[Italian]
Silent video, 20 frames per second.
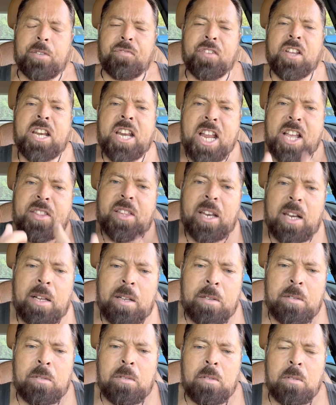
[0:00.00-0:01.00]
Finitela.
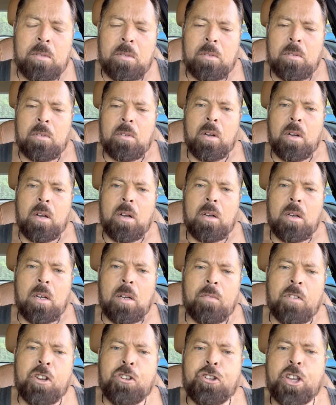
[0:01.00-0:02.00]

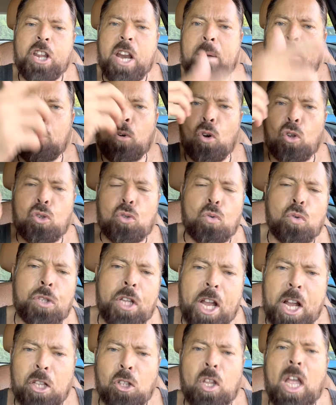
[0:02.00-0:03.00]
Vinceremo lo
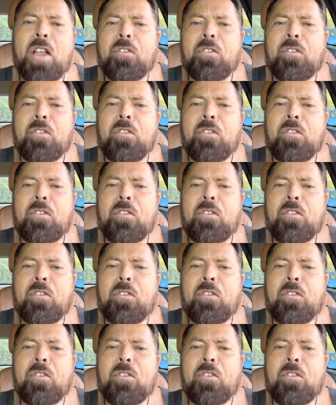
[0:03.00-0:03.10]
scudetto. E eh